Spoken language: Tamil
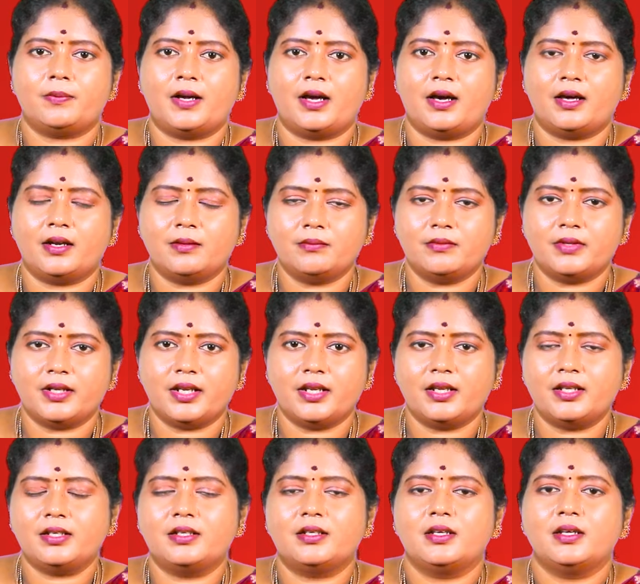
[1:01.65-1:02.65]

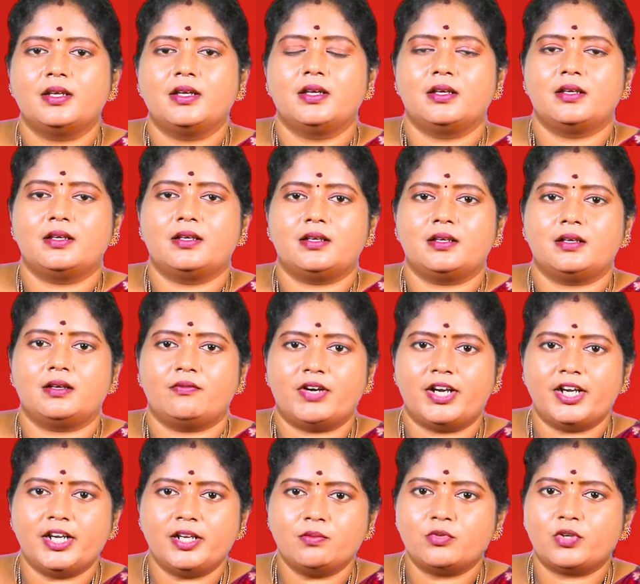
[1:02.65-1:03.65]
பாரம்பரிய
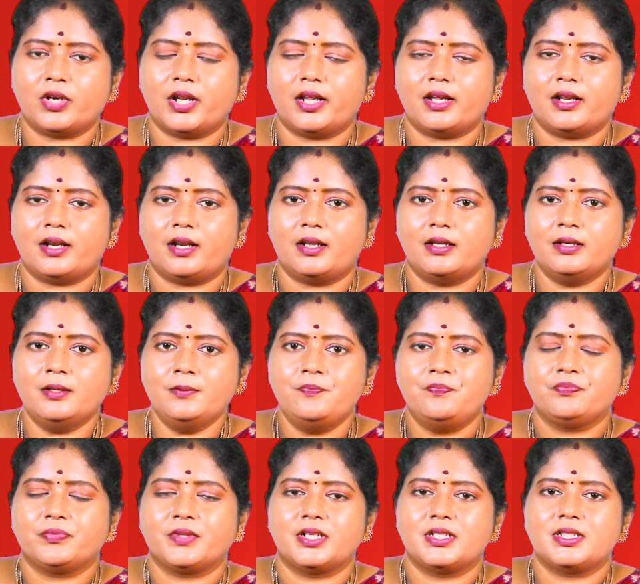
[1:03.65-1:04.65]
வழிமுறைகளில்
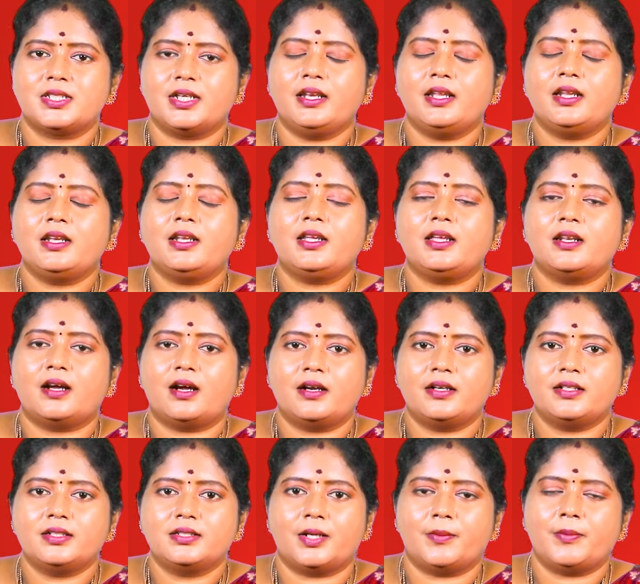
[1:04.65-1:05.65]
சனி நீர்
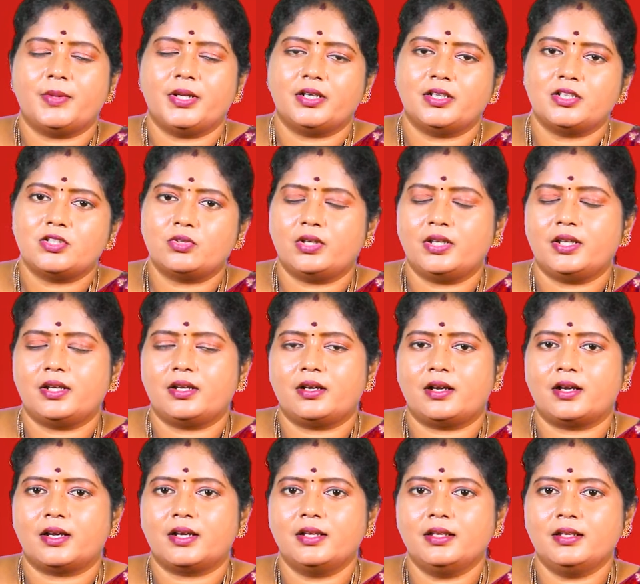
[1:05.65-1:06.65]
ஆடு அப்படின்னு
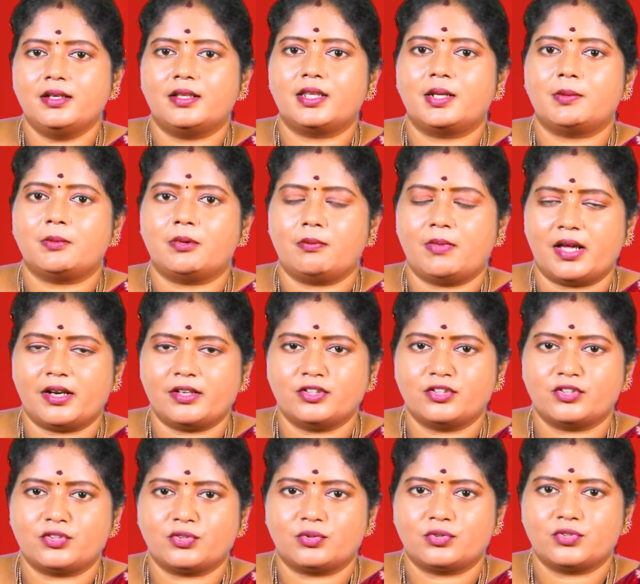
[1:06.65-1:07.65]
சொல்லியிருக்காங்க அதை நம்ம
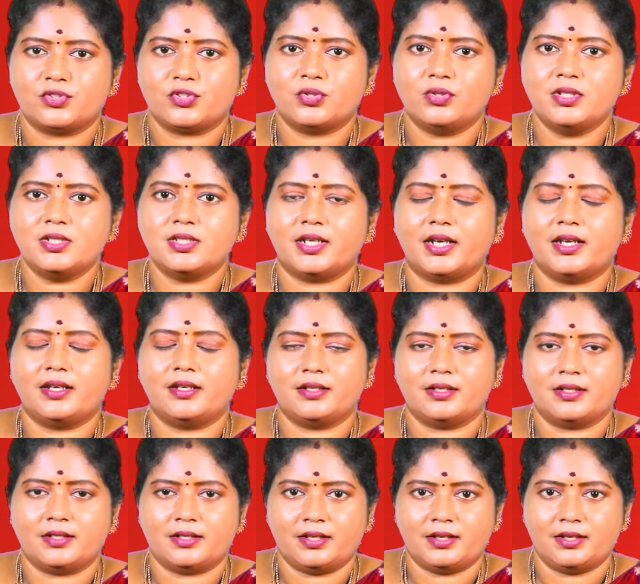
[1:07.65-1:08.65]
மறந்துட்டோம் ஸோ சன்
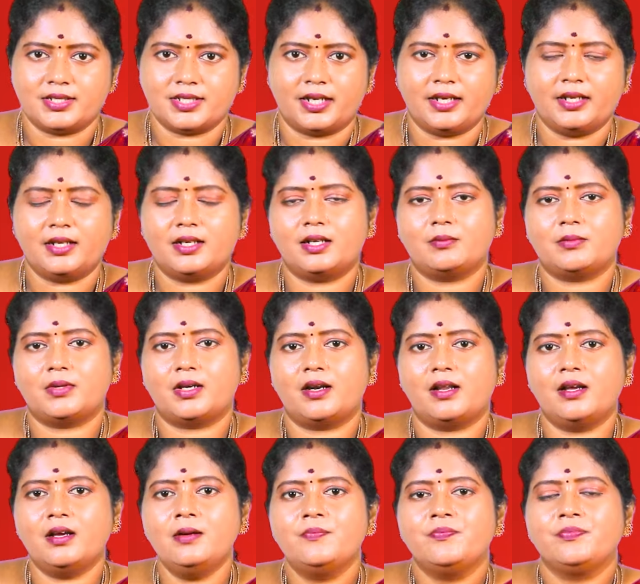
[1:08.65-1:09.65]

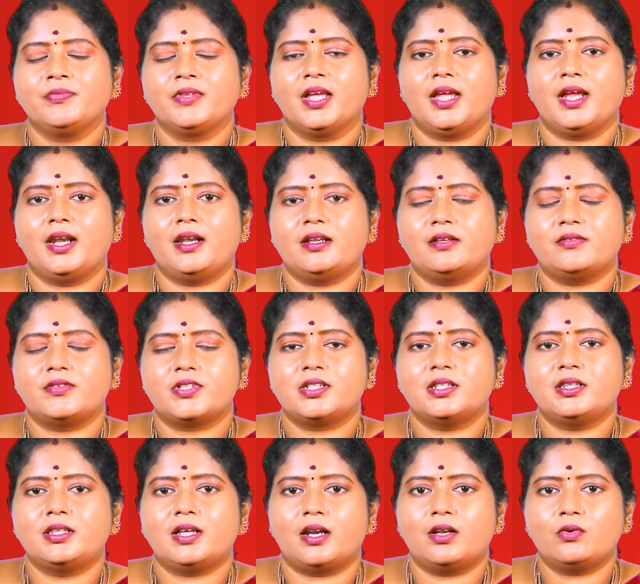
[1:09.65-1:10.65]
சனிக்கிழமானால் எண்ணெய்
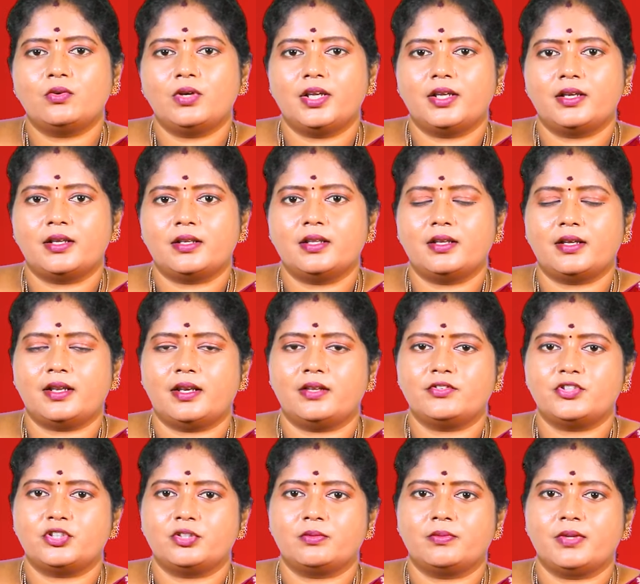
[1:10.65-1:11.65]
வச்சு தலை குளிக்கிறது நல்ல
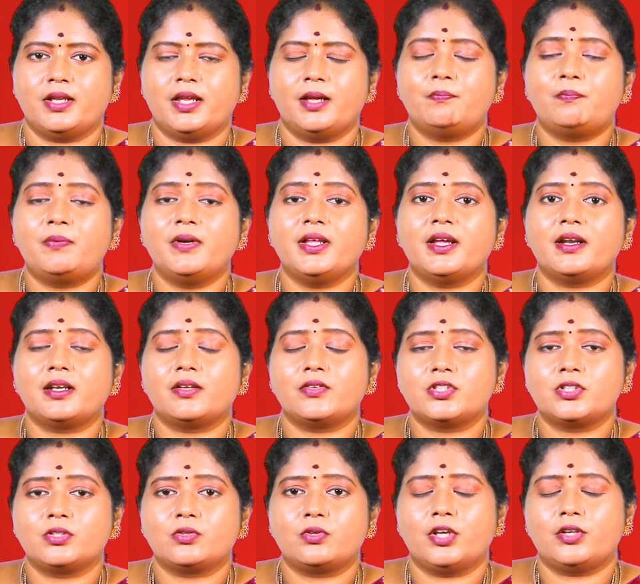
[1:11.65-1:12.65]
விஷயம் எப்படி எண்ணெய்
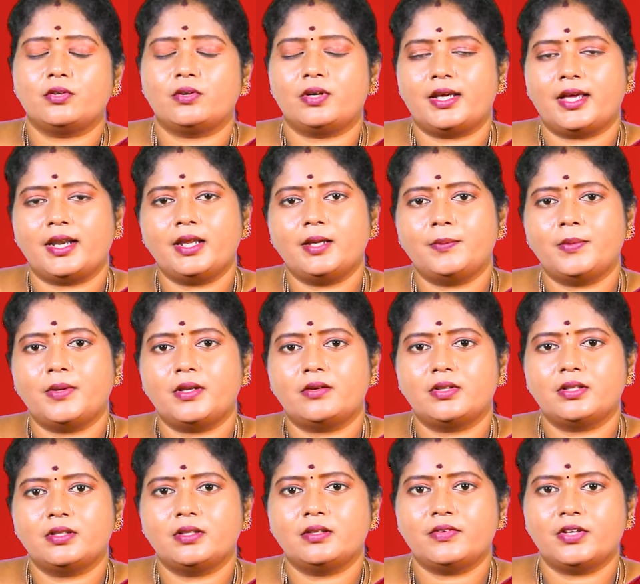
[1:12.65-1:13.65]
வச்சு குளிக்கணும் நிறைய பேர்
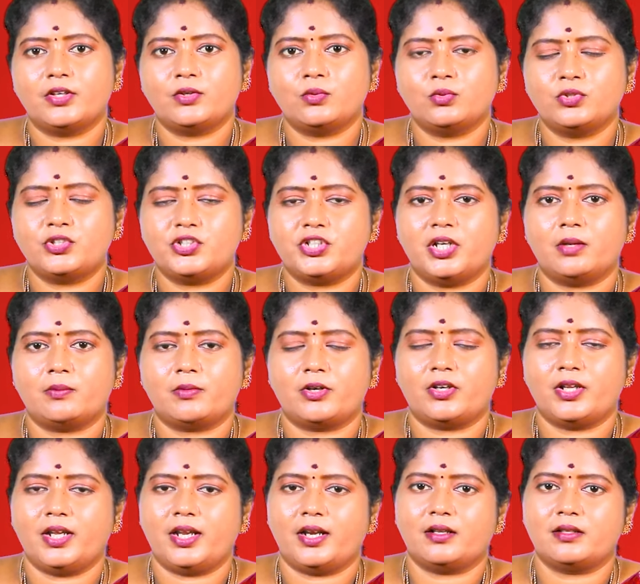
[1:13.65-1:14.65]
வந்து வெறும் உச்சியில்
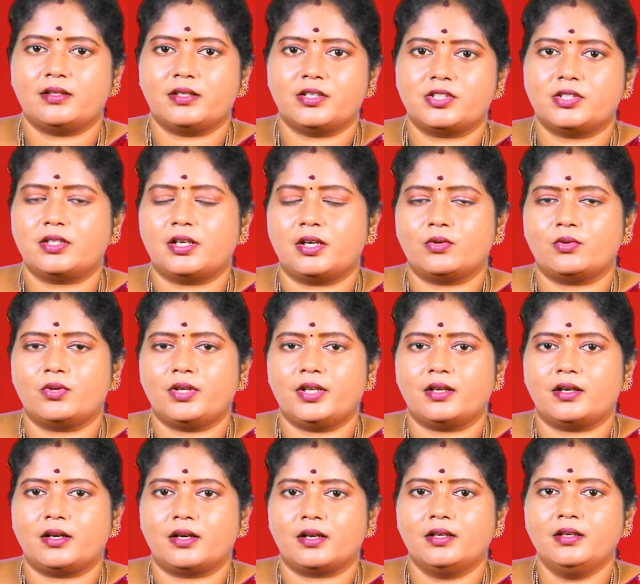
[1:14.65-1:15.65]
மட்டும் எண்ணெய் தேய்ச்சி தலை
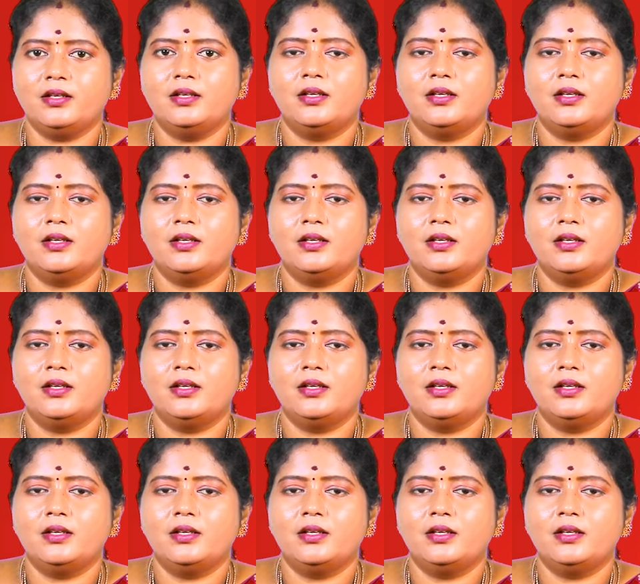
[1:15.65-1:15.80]
குளிக்கிறாங்க